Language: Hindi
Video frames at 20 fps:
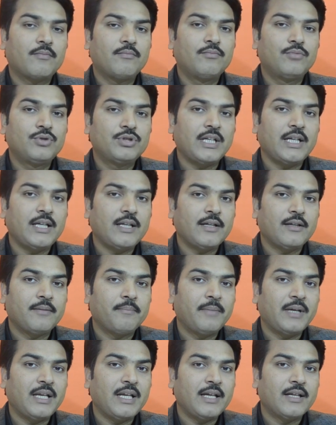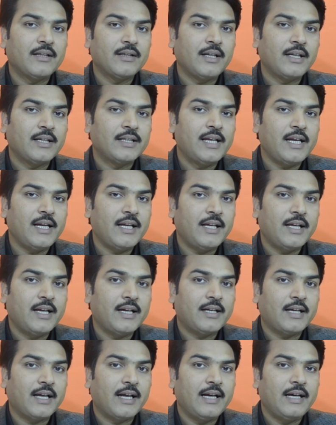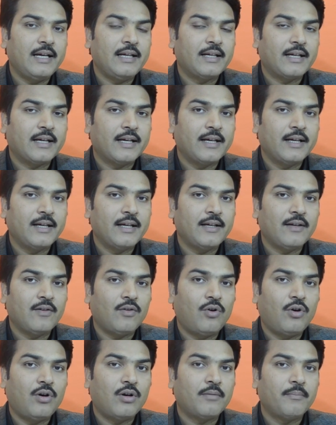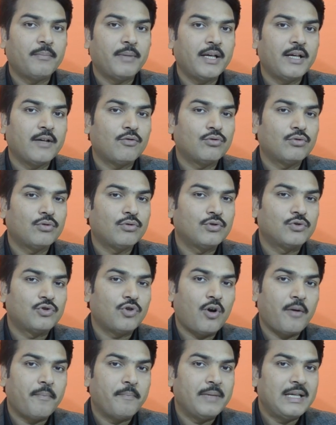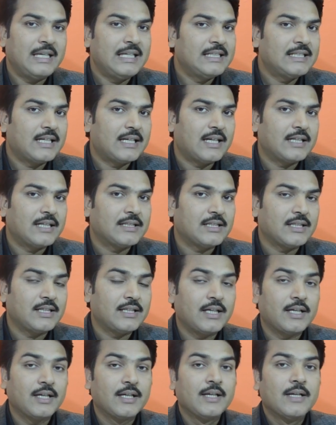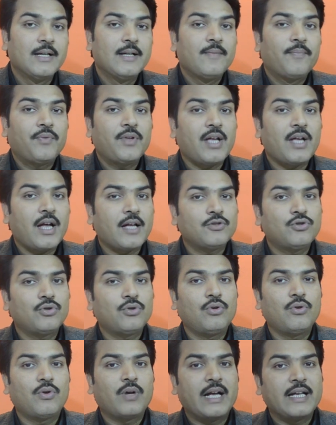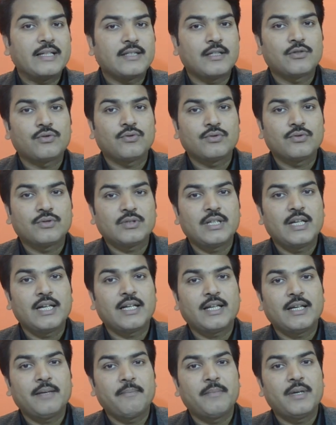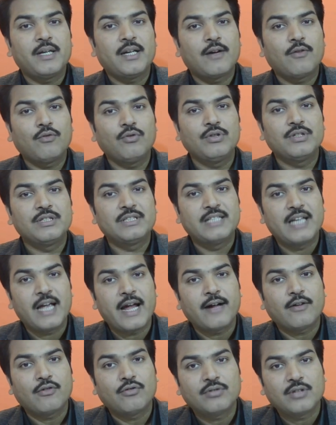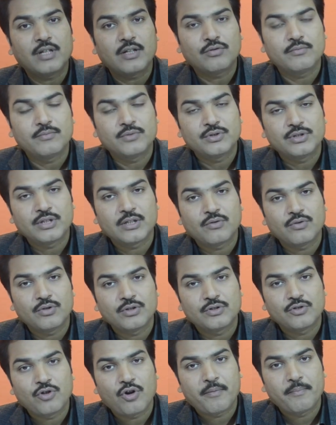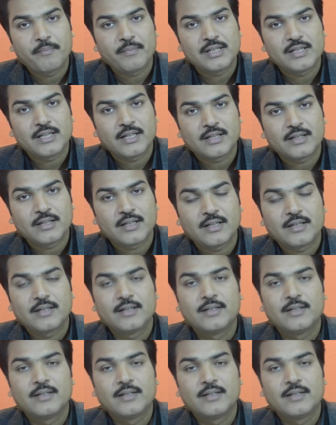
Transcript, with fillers: मुझे मेरे अंदर ये ये टैलेंट है और मेरे को तो जॉब मिल ही जाना चाहिए या जो लोग ऐसे सोचते हैं कि मेरा कोई जैक होता तो मुझे कोई जॉब मिल जाता